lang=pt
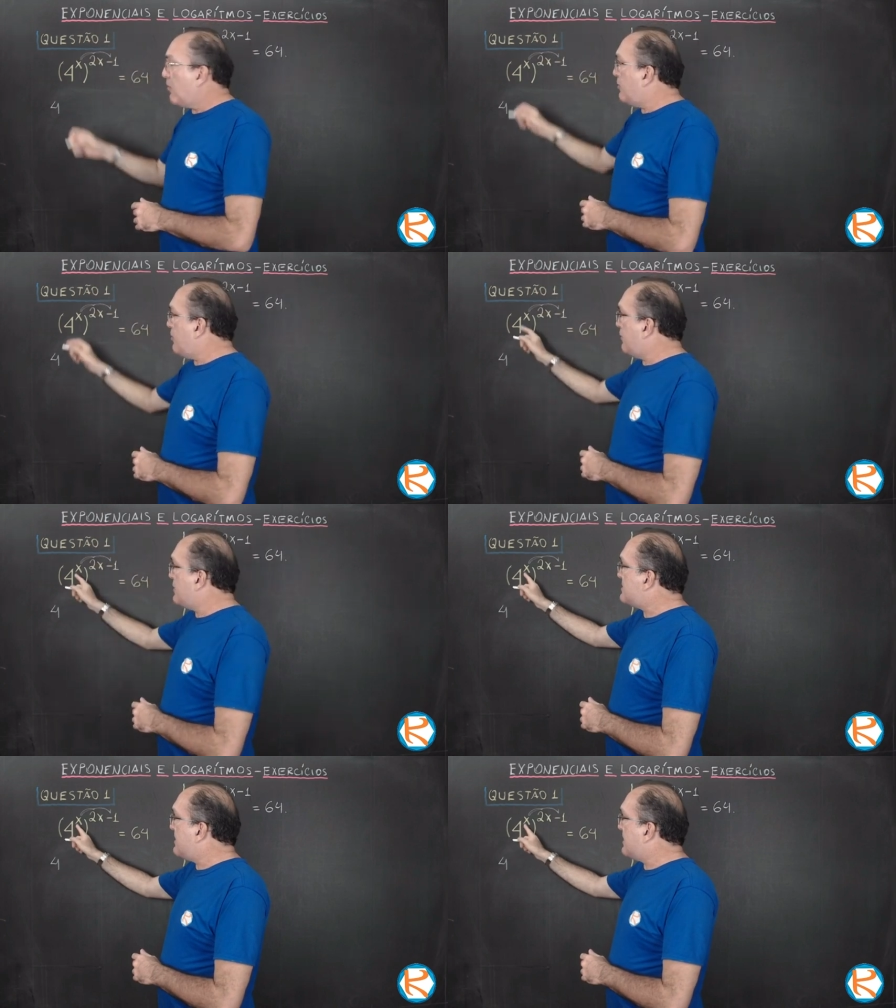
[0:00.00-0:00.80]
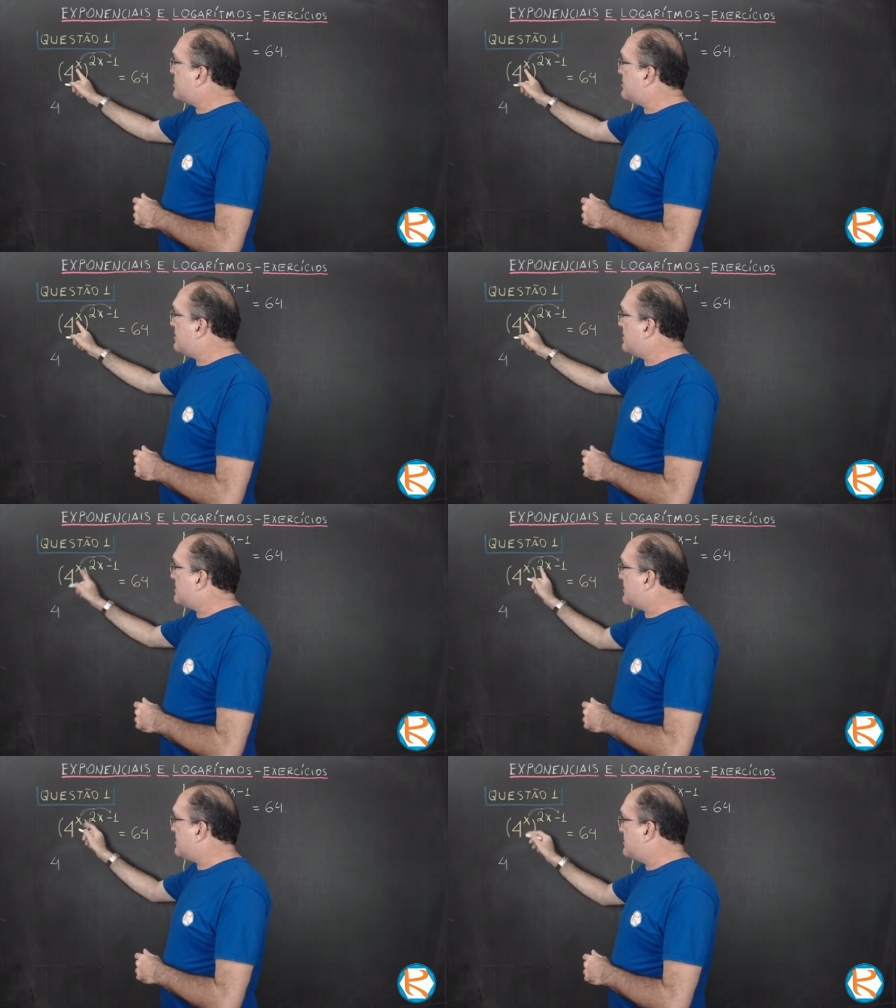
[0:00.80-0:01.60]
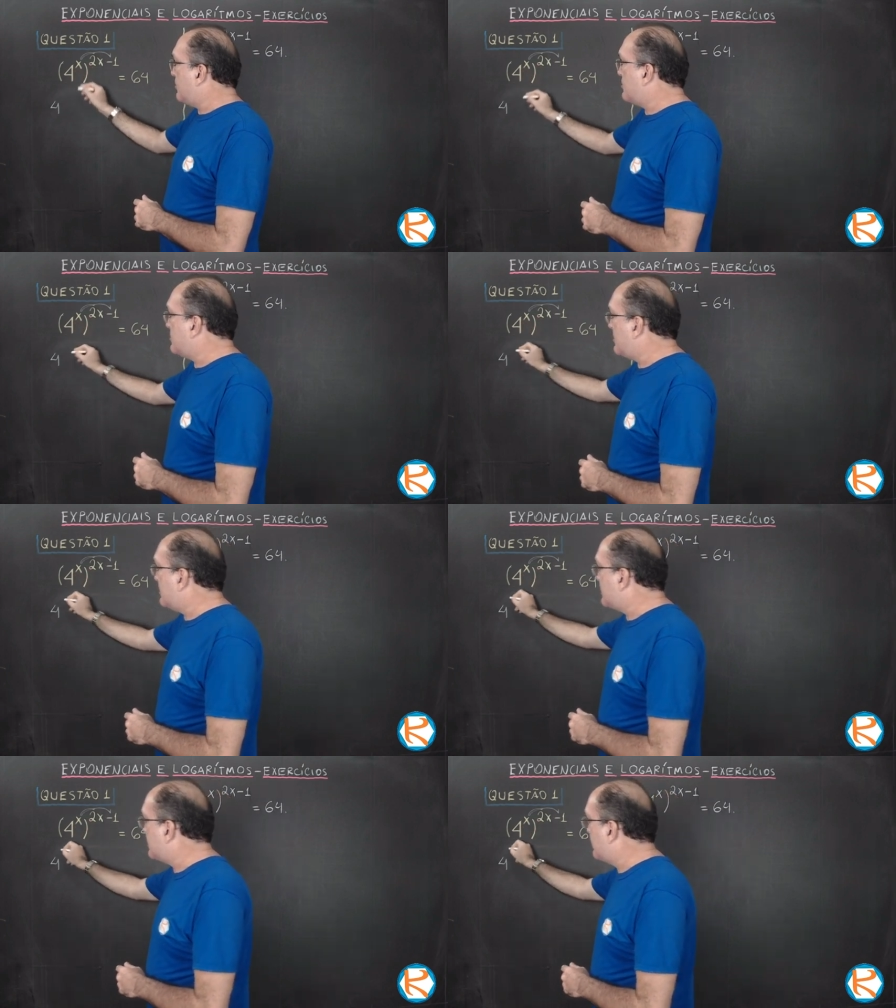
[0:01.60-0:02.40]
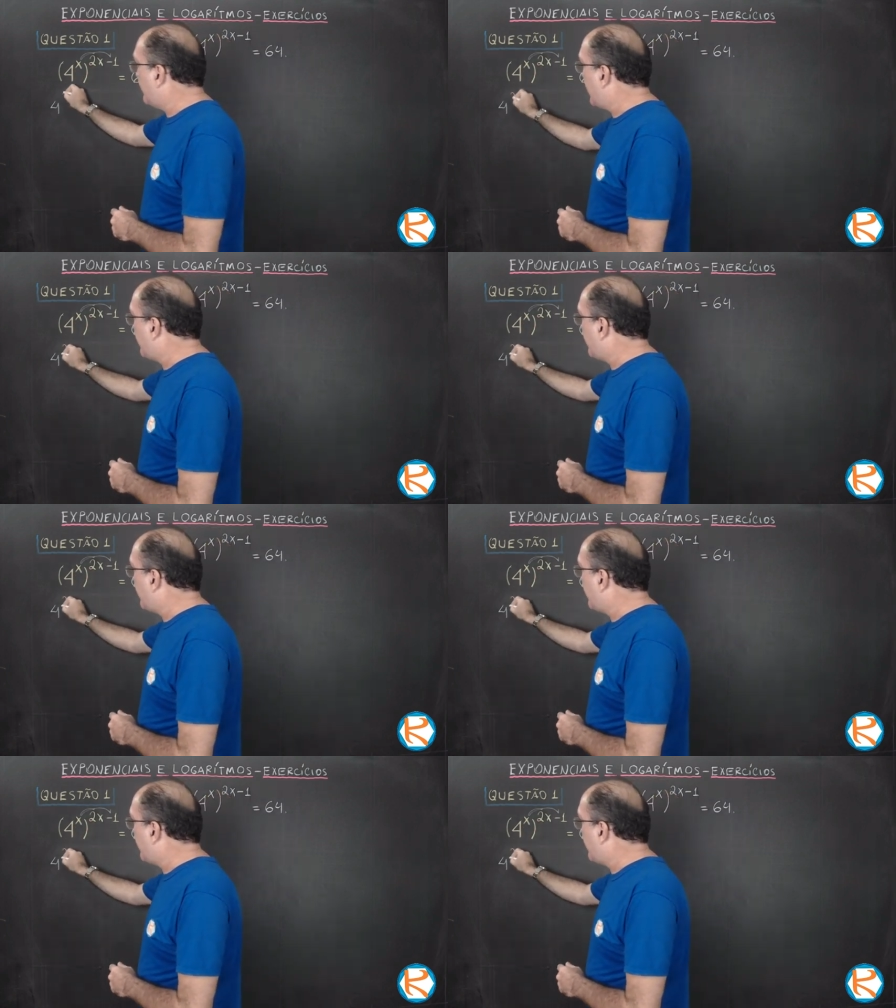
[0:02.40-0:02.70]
Quando eu fizer x vezes 2x, vai